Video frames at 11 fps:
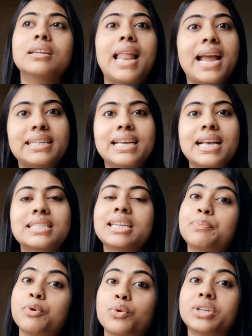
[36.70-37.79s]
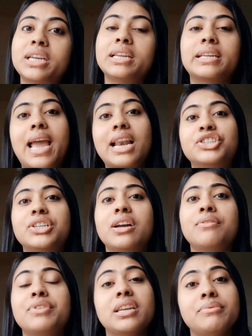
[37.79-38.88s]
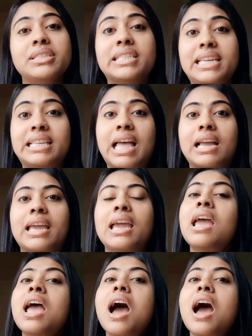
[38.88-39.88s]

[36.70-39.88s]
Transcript: ল্যাকটিক অ্যাসিড প্রোটিন ক্যালসিয়াম ভিটামিন সি থাকে